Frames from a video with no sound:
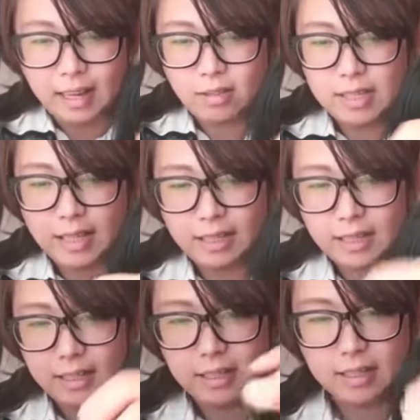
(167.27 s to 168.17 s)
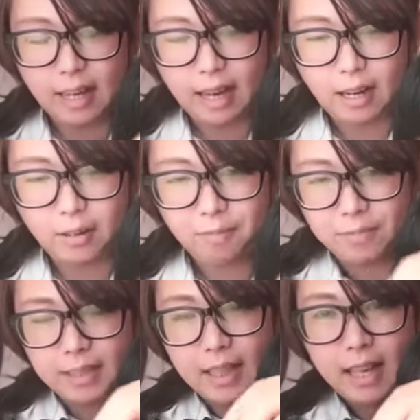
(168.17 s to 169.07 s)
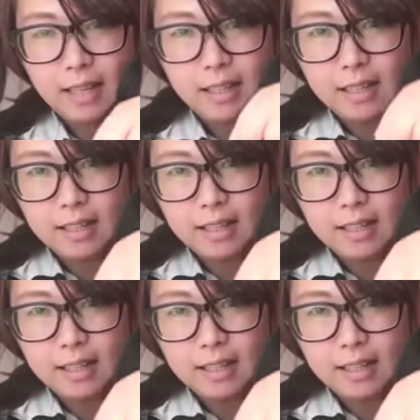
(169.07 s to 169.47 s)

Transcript: 然后再跟好，你看